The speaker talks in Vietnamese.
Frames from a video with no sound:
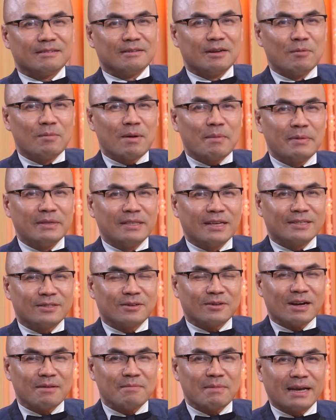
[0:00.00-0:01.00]
nếu mà bây giờ
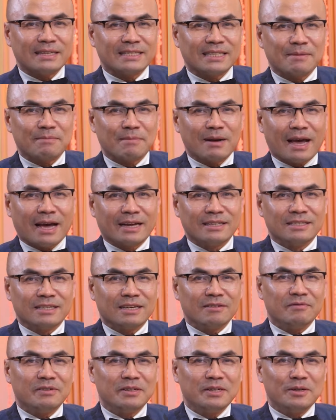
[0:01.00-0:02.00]
cho các bé xem lại
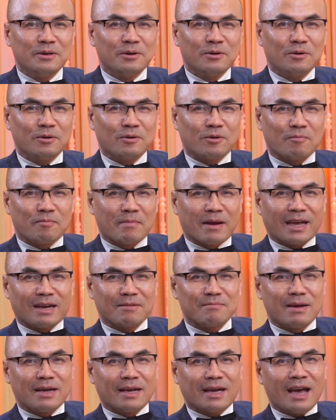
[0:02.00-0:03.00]
những cái video của
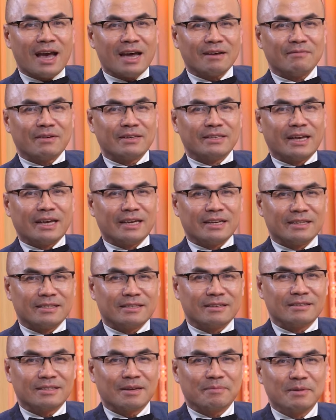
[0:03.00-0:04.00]
mẹ bé hát và
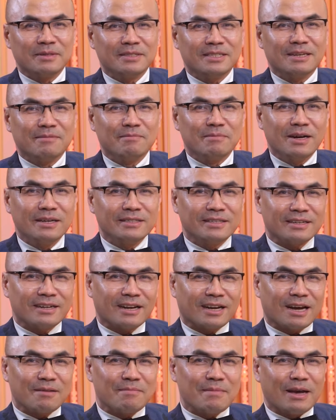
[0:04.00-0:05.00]
nhảy từ thập niên 90 chắc
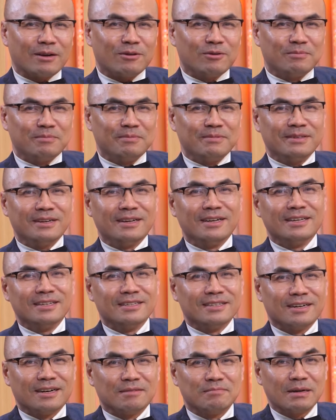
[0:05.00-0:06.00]
là các bé cũng
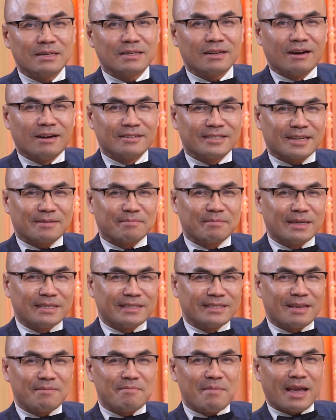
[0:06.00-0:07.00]
à, bất ngờ giật
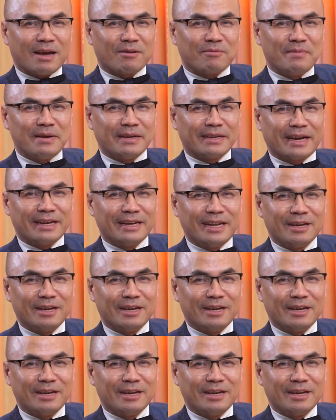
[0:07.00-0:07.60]
mình thấy mẹ của mình